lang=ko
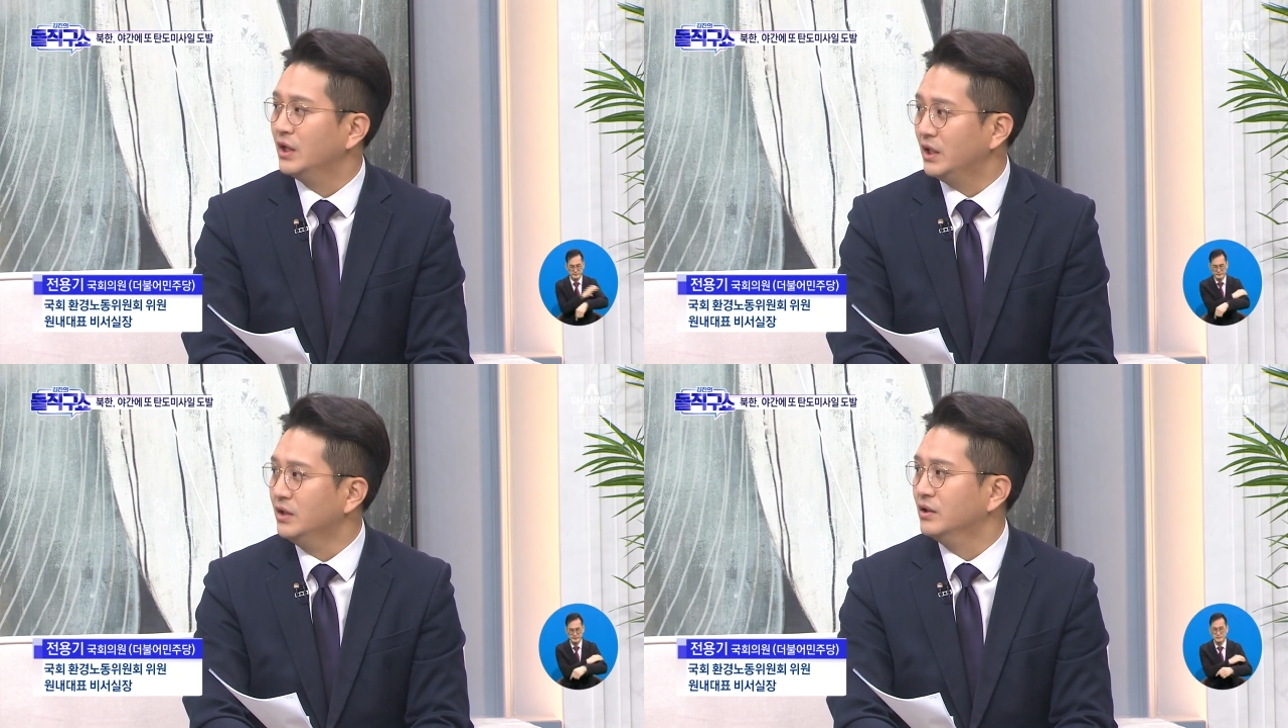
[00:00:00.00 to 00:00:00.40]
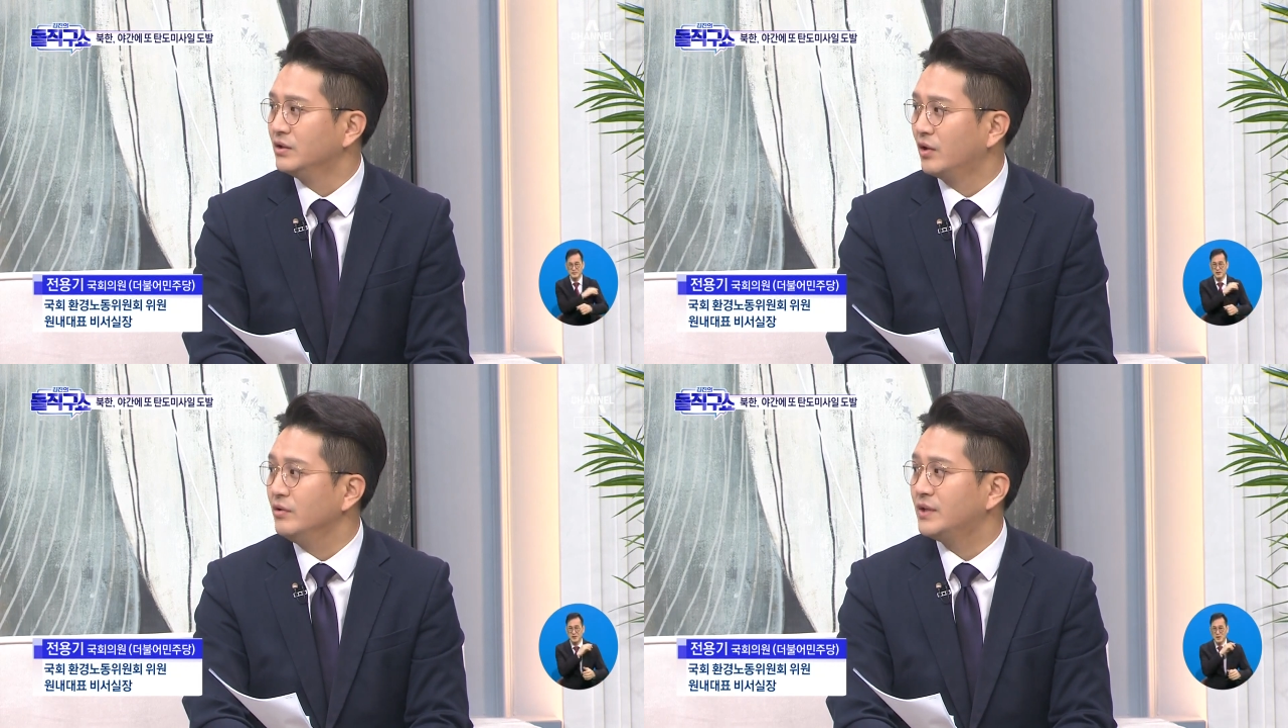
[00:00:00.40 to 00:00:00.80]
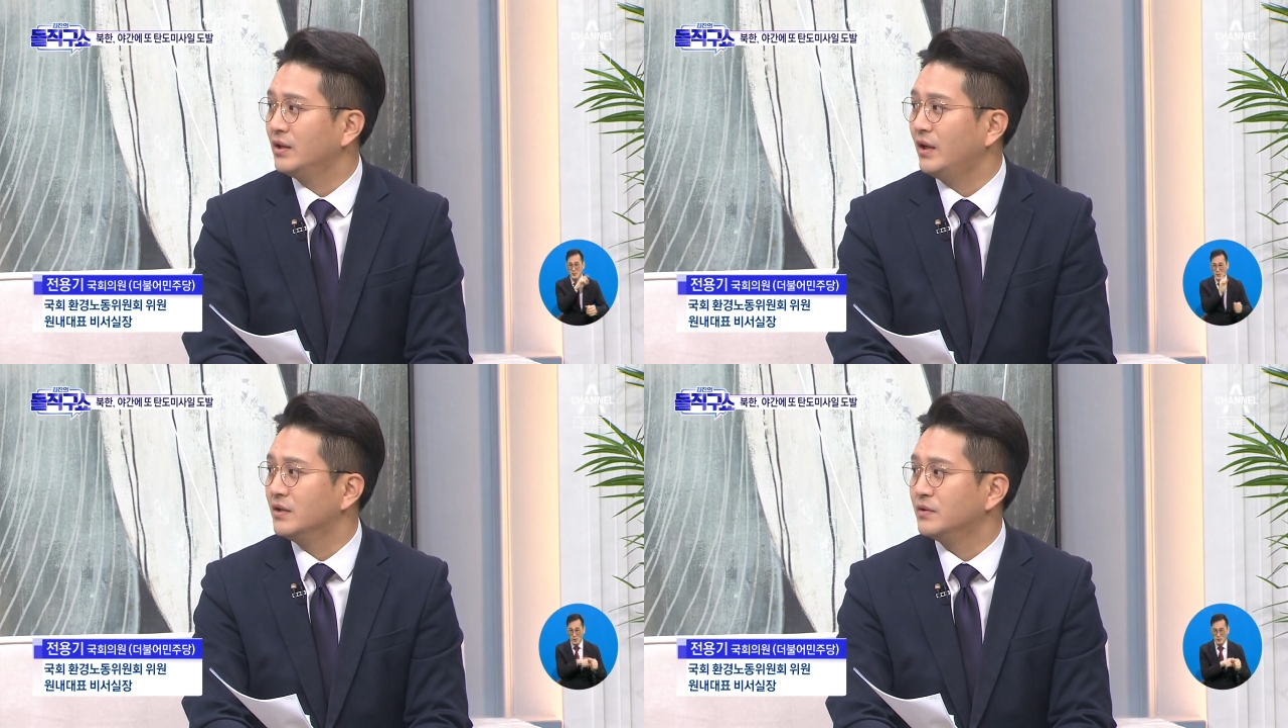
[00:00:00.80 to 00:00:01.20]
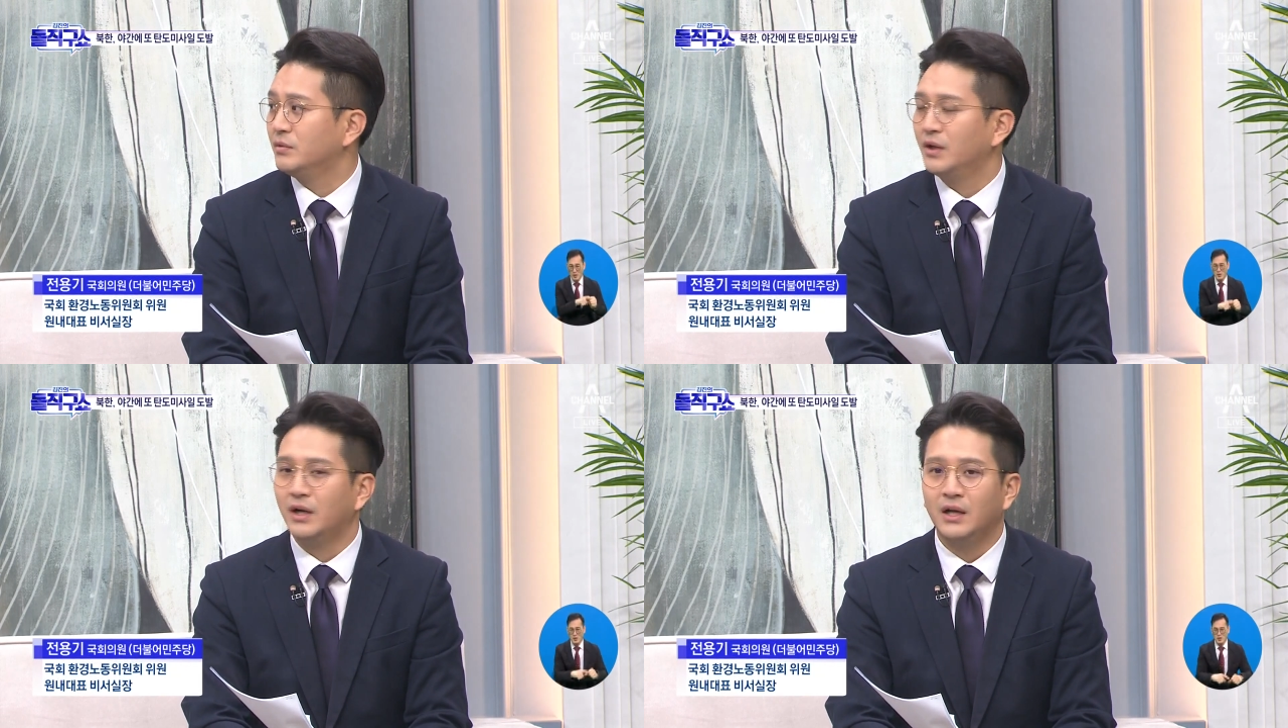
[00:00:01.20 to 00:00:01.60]
있는 그런 상태
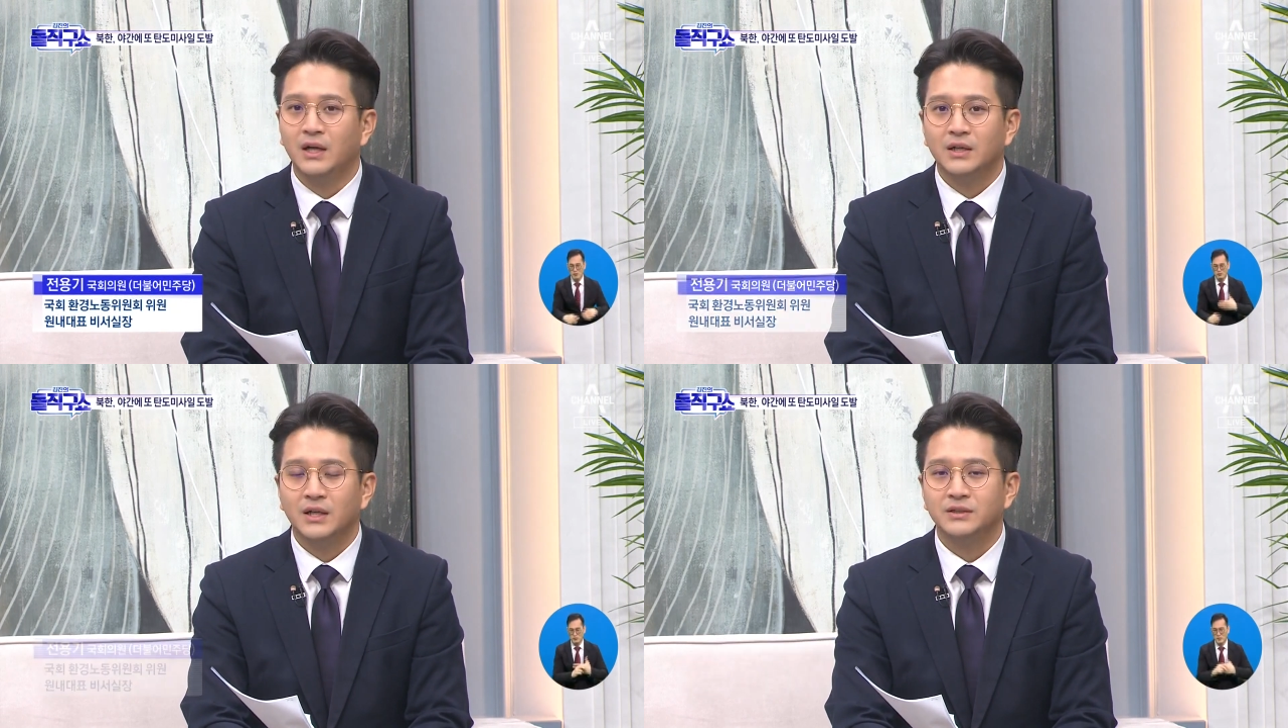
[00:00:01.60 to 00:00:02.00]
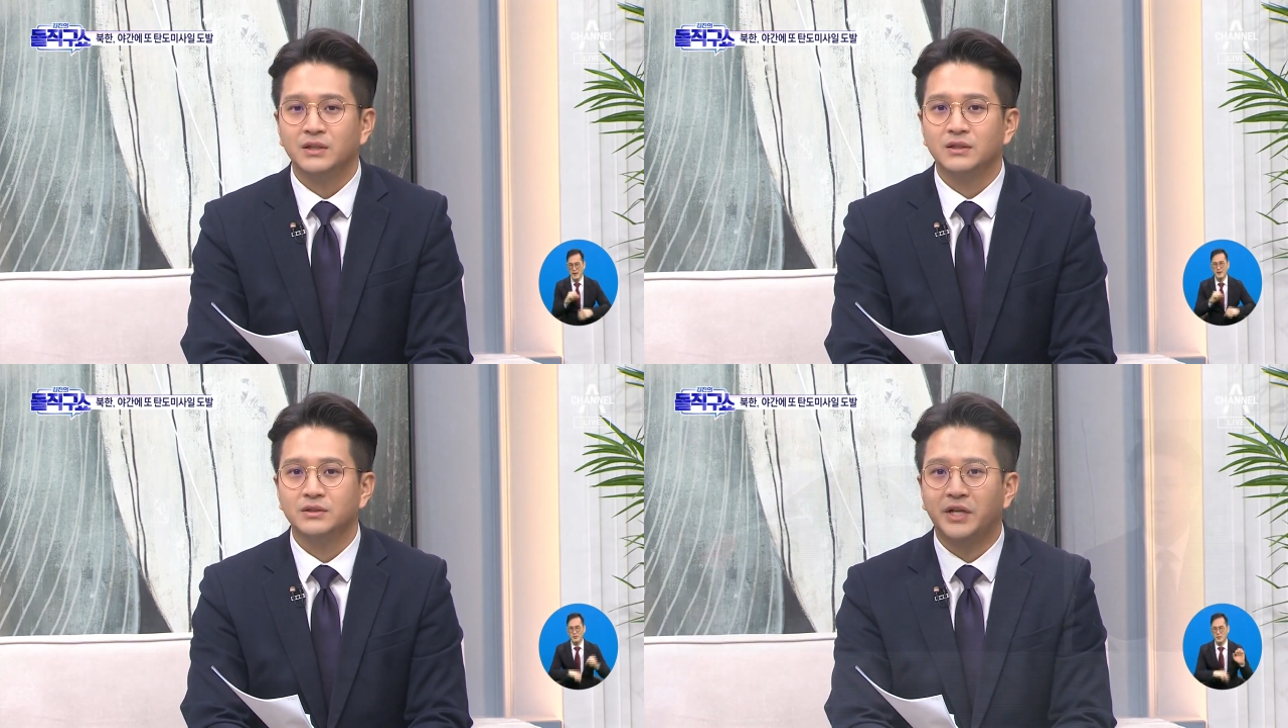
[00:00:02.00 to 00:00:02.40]
같습니다. 사실 그